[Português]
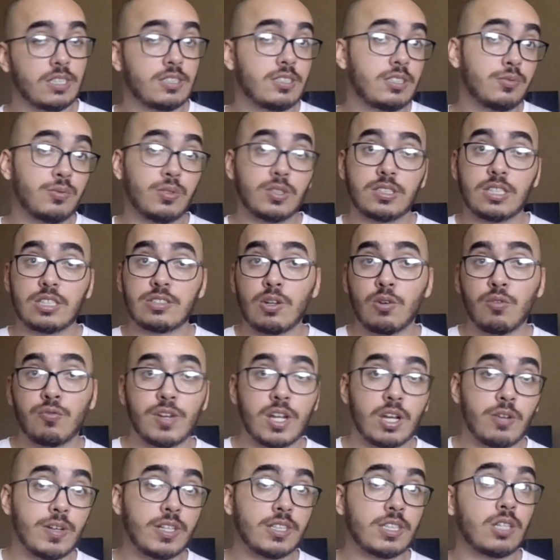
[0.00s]
Se você já é um
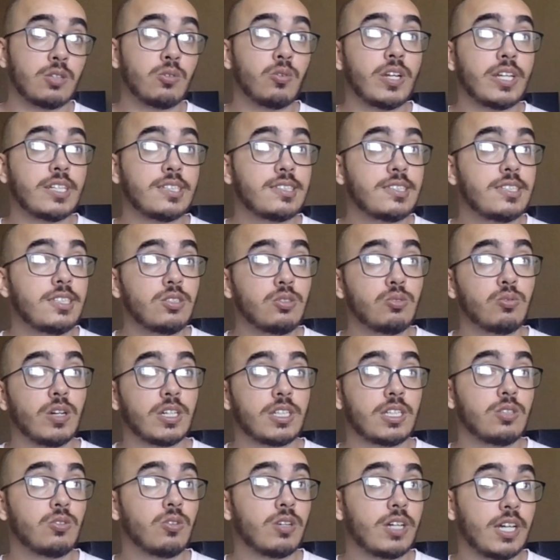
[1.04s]
frequentador assíduo
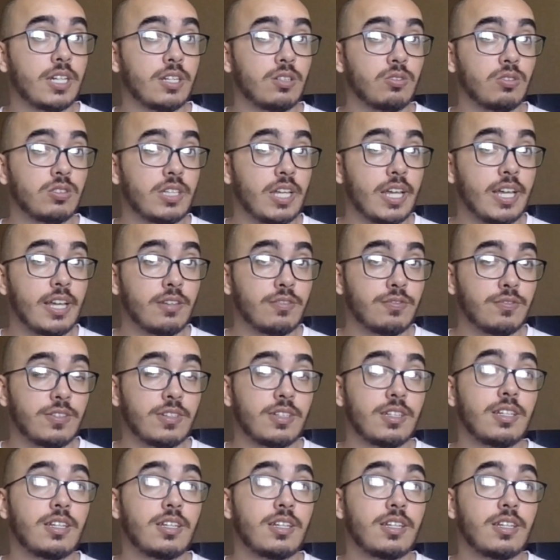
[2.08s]
aqui do canal do TF,